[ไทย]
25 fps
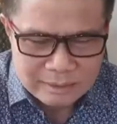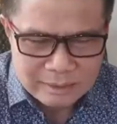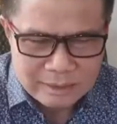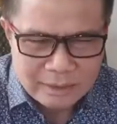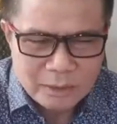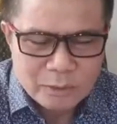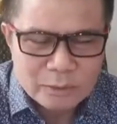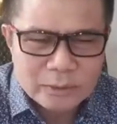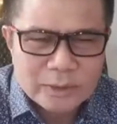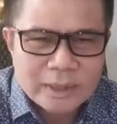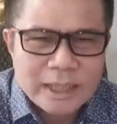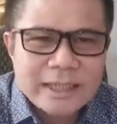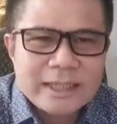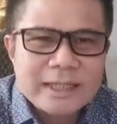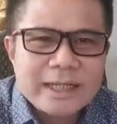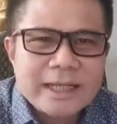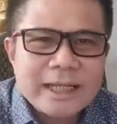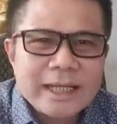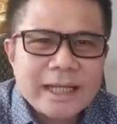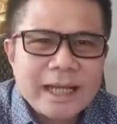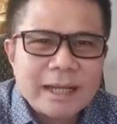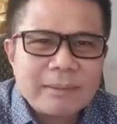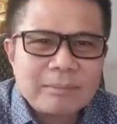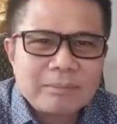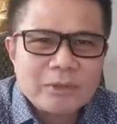หลุดทันที
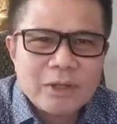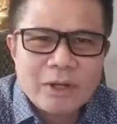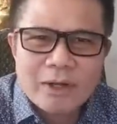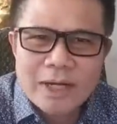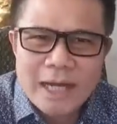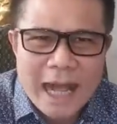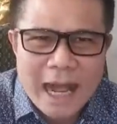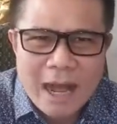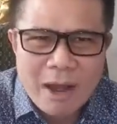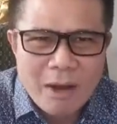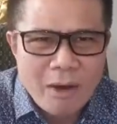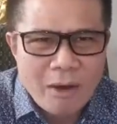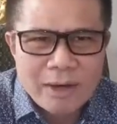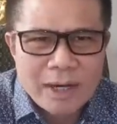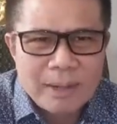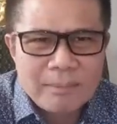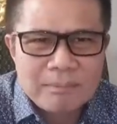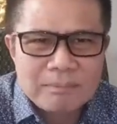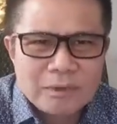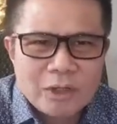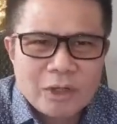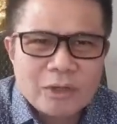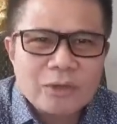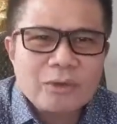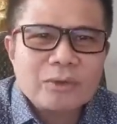ครับต้องลาออกครับ
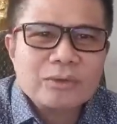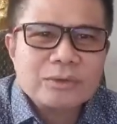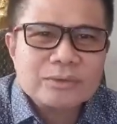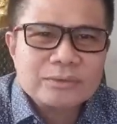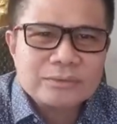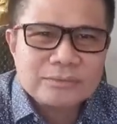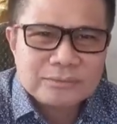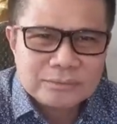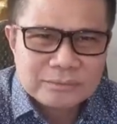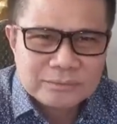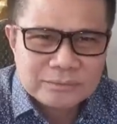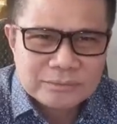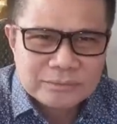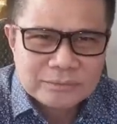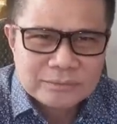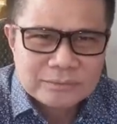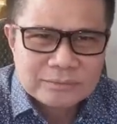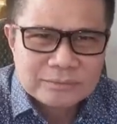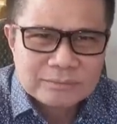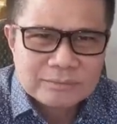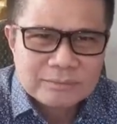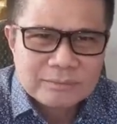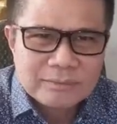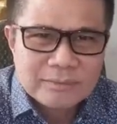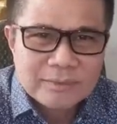ต้องหลุด
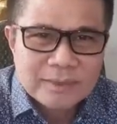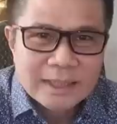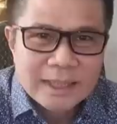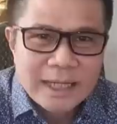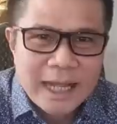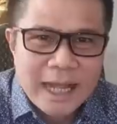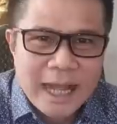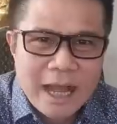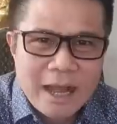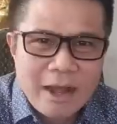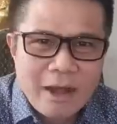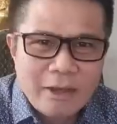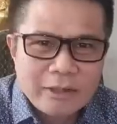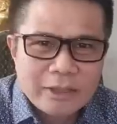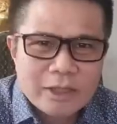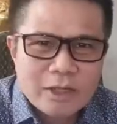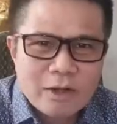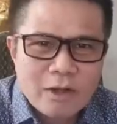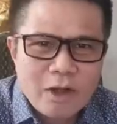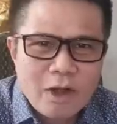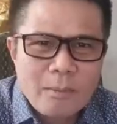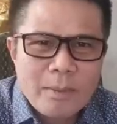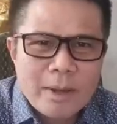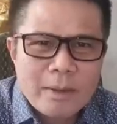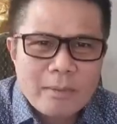นะฮะเขาถื
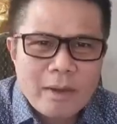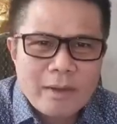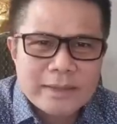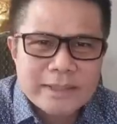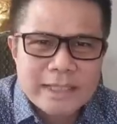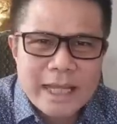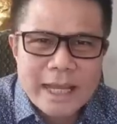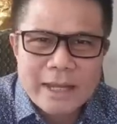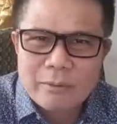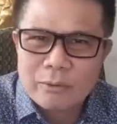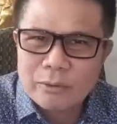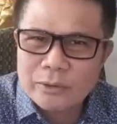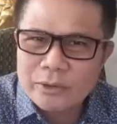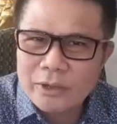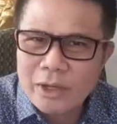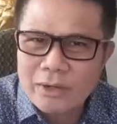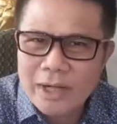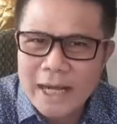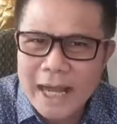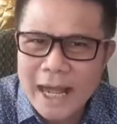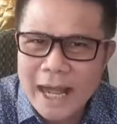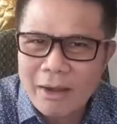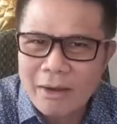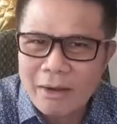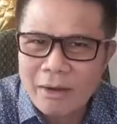อเขาไม่ไว้วางใจคุณต้อง
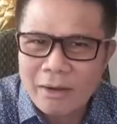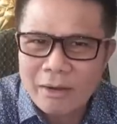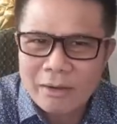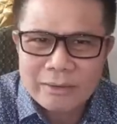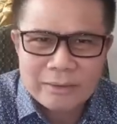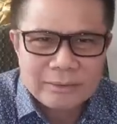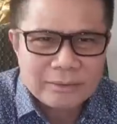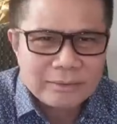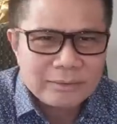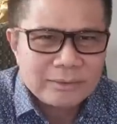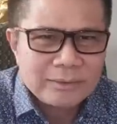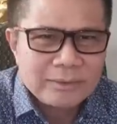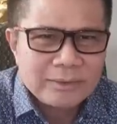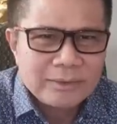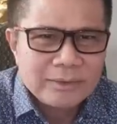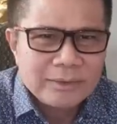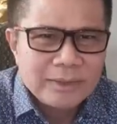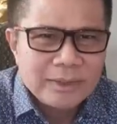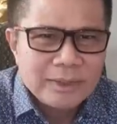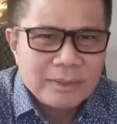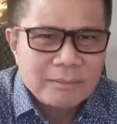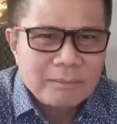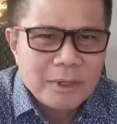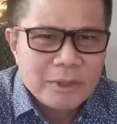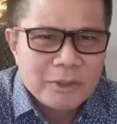ลาออก
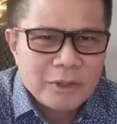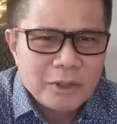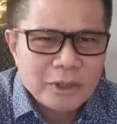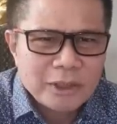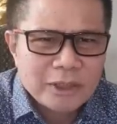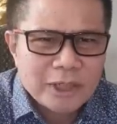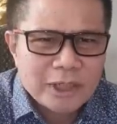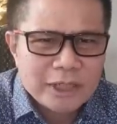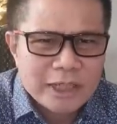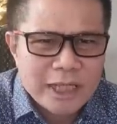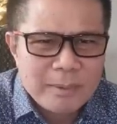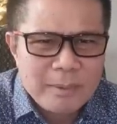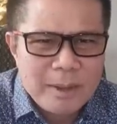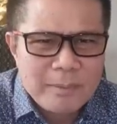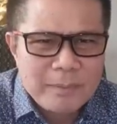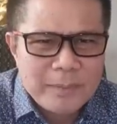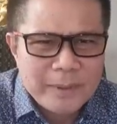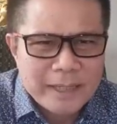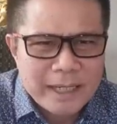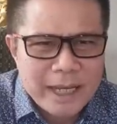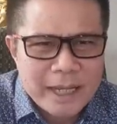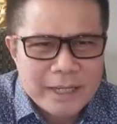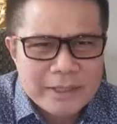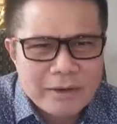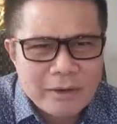ประยุทธ์ก็จะไม่
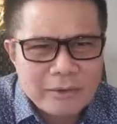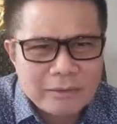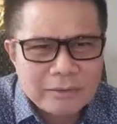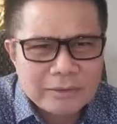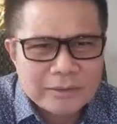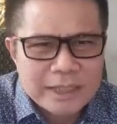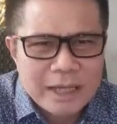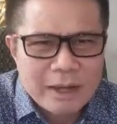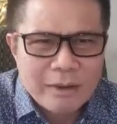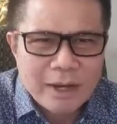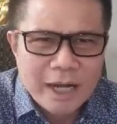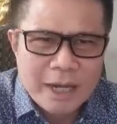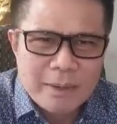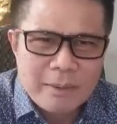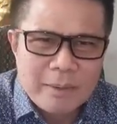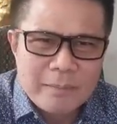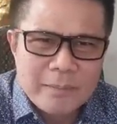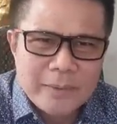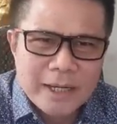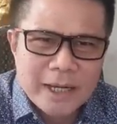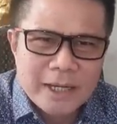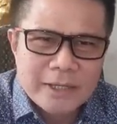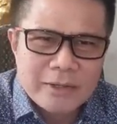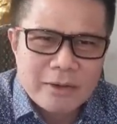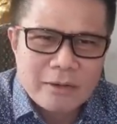เป็นนายกจะเอาใครมา
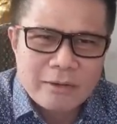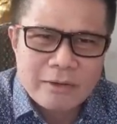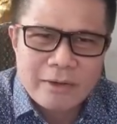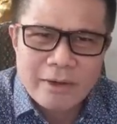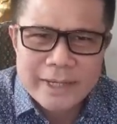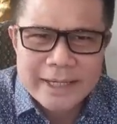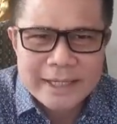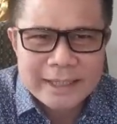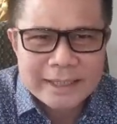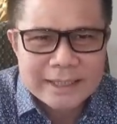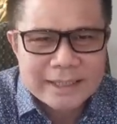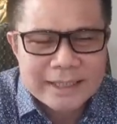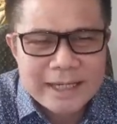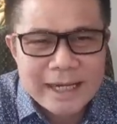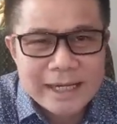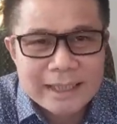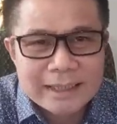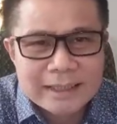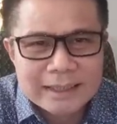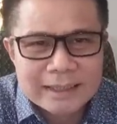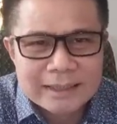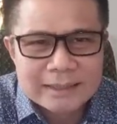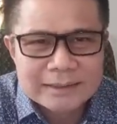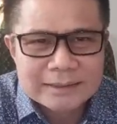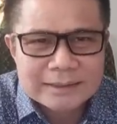เป็นนายกก็อีกเรื่อง
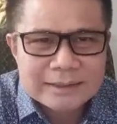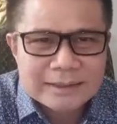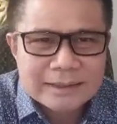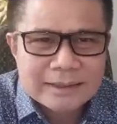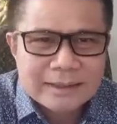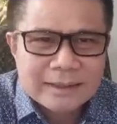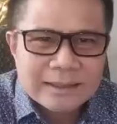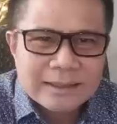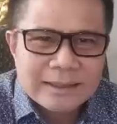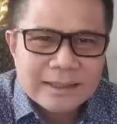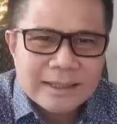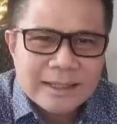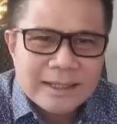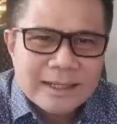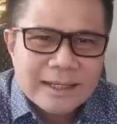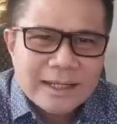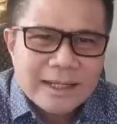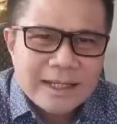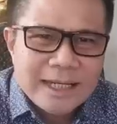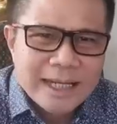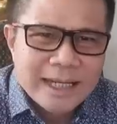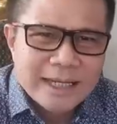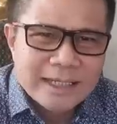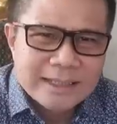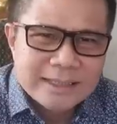หนึ่ง
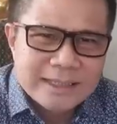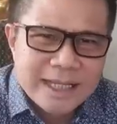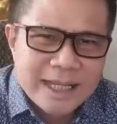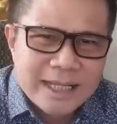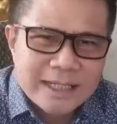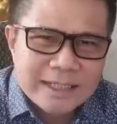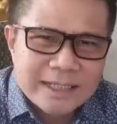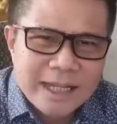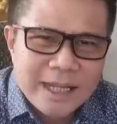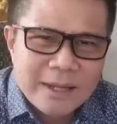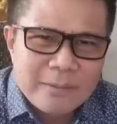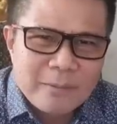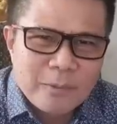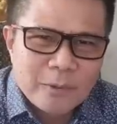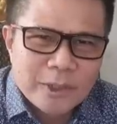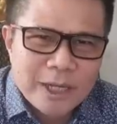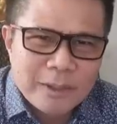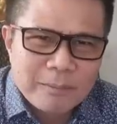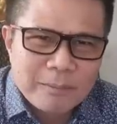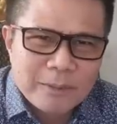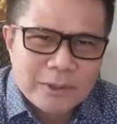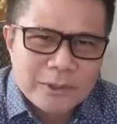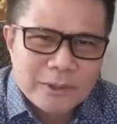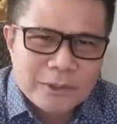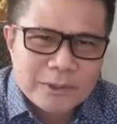นี่คือสิ่งที่พลเอ
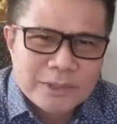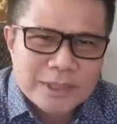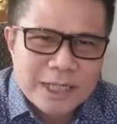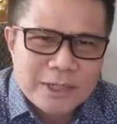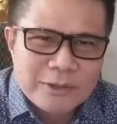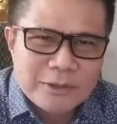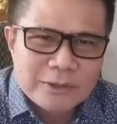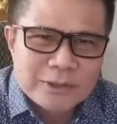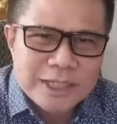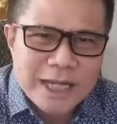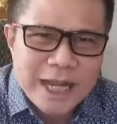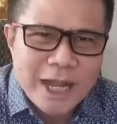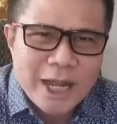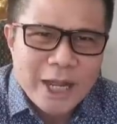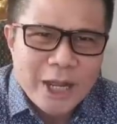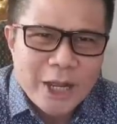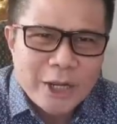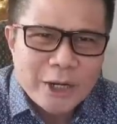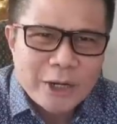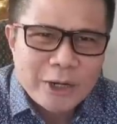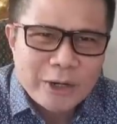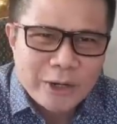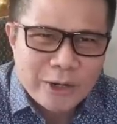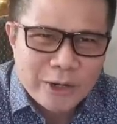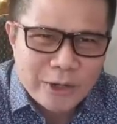กประยุทธ์จันทร์โอชา
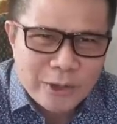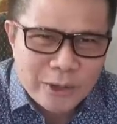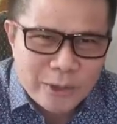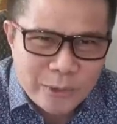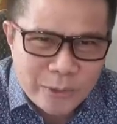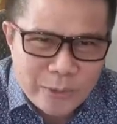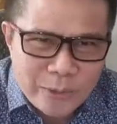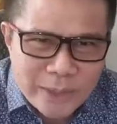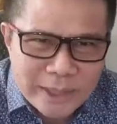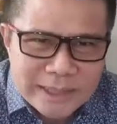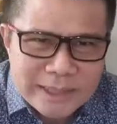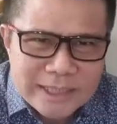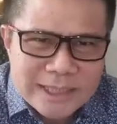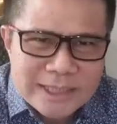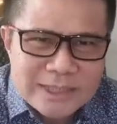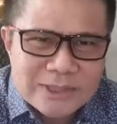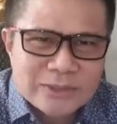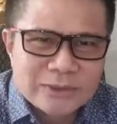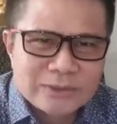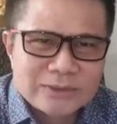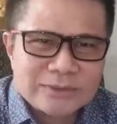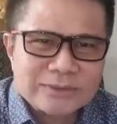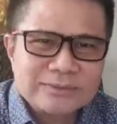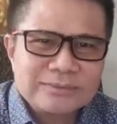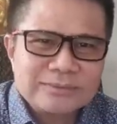กลัวที่สุด